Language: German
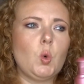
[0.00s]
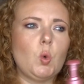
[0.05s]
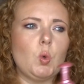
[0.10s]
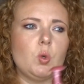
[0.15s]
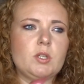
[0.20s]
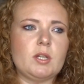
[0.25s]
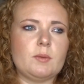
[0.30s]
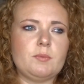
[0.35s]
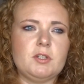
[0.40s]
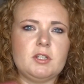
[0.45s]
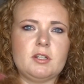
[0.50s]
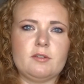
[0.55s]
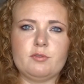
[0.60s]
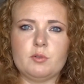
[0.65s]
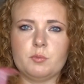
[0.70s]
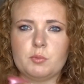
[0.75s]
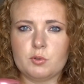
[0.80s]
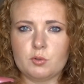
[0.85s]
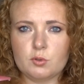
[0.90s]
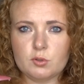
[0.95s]
und habe die
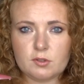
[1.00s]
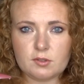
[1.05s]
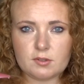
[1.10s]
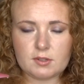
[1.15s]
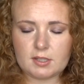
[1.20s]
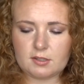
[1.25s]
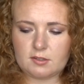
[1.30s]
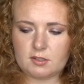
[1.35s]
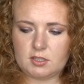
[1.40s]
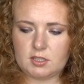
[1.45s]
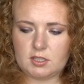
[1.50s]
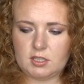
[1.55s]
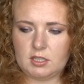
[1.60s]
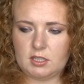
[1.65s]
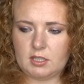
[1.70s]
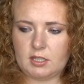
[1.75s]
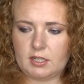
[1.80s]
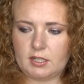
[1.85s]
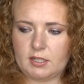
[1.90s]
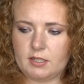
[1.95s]
dafür benutzt, dass ich
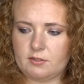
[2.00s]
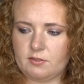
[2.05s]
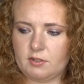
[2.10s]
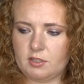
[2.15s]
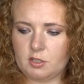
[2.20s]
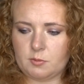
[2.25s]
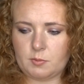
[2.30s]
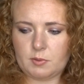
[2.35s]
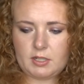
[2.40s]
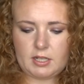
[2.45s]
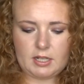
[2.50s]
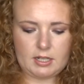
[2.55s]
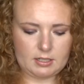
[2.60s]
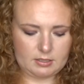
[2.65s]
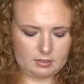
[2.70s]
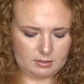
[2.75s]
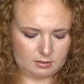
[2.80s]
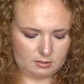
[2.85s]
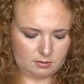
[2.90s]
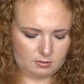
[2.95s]
die halt, wenn ich meine
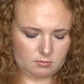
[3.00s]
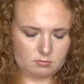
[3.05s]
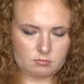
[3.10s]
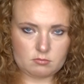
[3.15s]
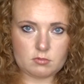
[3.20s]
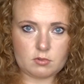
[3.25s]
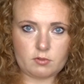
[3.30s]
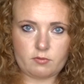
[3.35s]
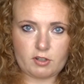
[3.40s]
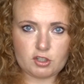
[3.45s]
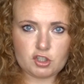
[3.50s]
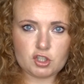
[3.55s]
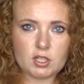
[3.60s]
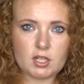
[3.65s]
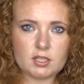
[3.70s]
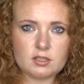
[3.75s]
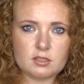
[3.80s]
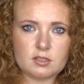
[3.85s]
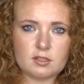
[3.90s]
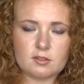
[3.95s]
Haare gewaschen
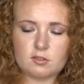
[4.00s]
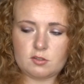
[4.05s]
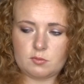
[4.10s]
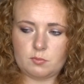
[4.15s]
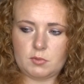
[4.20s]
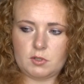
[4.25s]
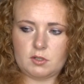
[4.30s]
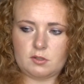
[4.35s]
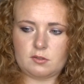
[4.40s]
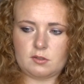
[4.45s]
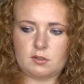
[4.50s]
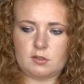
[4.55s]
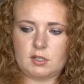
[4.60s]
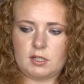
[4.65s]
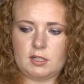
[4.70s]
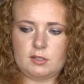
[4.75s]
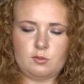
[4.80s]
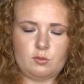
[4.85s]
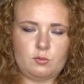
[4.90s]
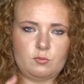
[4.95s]
hatte, dass ich mir das dann
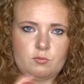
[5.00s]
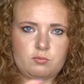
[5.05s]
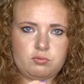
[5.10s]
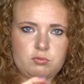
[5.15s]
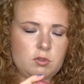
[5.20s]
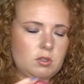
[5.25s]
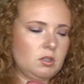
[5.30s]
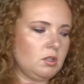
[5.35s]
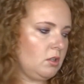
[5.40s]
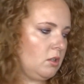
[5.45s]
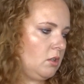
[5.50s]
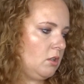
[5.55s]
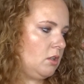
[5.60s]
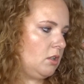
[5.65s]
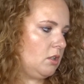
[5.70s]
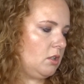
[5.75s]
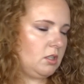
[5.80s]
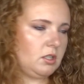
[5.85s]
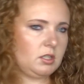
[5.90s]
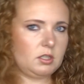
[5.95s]
halt so
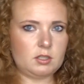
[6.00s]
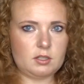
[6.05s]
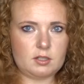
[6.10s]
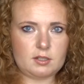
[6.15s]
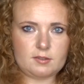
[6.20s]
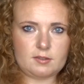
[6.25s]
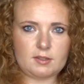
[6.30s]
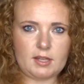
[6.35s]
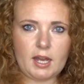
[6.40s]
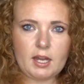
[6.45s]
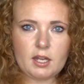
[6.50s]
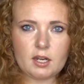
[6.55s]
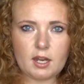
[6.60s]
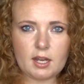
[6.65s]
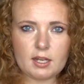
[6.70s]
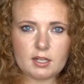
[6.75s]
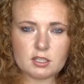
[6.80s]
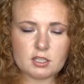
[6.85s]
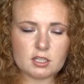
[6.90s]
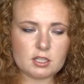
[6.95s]
in den nassen Haaren
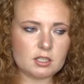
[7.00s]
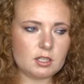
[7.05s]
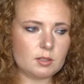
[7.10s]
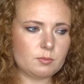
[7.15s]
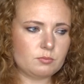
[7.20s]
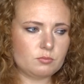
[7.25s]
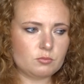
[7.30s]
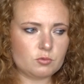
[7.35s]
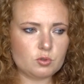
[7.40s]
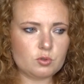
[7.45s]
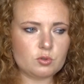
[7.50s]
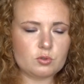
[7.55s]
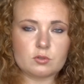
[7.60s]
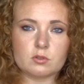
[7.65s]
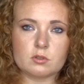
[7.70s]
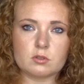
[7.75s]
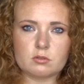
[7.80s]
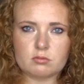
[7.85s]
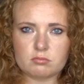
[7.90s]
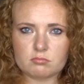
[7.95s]
reingetan habe und,
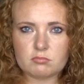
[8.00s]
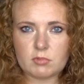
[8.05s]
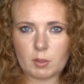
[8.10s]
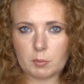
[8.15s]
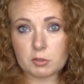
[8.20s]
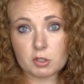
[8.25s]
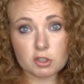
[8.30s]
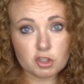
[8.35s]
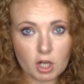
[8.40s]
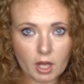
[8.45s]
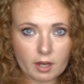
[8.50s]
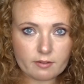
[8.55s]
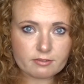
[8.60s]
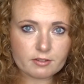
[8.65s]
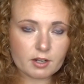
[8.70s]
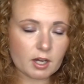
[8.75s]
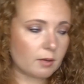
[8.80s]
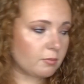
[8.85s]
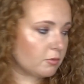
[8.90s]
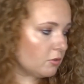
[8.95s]
und damit
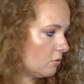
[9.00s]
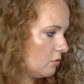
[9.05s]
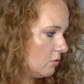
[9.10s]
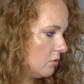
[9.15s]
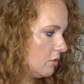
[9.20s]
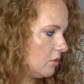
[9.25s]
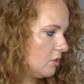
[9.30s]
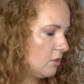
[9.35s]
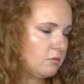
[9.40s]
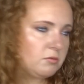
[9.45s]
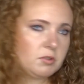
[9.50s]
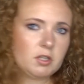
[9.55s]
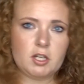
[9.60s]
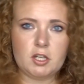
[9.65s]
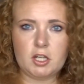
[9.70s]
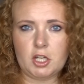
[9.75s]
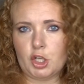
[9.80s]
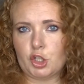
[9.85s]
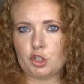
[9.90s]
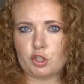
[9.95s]
geschlafen habe. Und
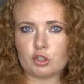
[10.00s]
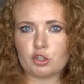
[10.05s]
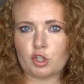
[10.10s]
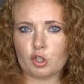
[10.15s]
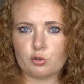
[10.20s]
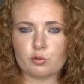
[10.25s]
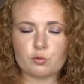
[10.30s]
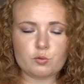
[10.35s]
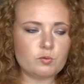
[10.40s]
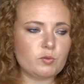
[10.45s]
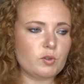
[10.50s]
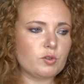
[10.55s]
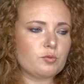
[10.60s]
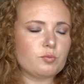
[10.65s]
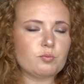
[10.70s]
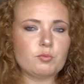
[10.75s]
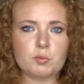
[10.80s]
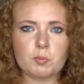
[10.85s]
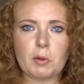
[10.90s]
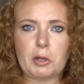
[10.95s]
es hat ganz gut
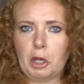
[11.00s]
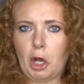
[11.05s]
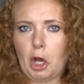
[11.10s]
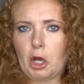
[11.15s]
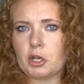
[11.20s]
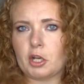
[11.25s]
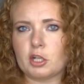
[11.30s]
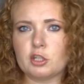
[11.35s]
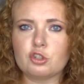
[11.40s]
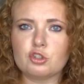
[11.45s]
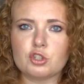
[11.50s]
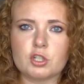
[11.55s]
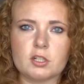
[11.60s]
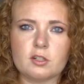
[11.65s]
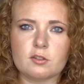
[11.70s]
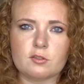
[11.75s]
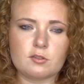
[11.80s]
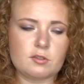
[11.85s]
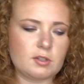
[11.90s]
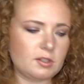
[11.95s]
was mit meinen Haaren
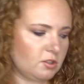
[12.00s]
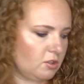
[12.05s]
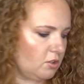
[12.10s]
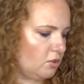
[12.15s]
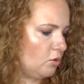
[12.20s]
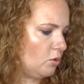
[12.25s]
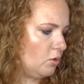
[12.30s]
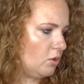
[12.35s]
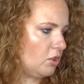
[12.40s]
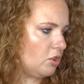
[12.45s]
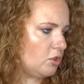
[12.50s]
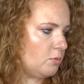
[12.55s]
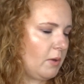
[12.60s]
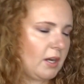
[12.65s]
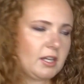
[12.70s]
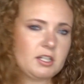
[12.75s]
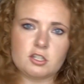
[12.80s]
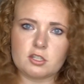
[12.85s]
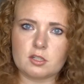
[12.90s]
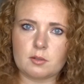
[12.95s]
angestellt. Also es hat die schön
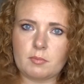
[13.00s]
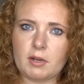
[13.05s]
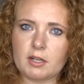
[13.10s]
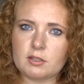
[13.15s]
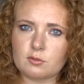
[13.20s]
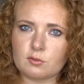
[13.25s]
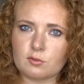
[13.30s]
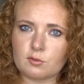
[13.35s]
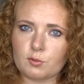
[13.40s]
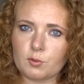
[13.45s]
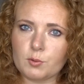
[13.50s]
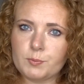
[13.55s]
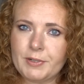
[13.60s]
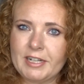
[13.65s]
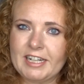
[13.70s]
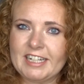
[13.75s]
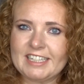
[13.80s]
geschmeidig gemacht und so.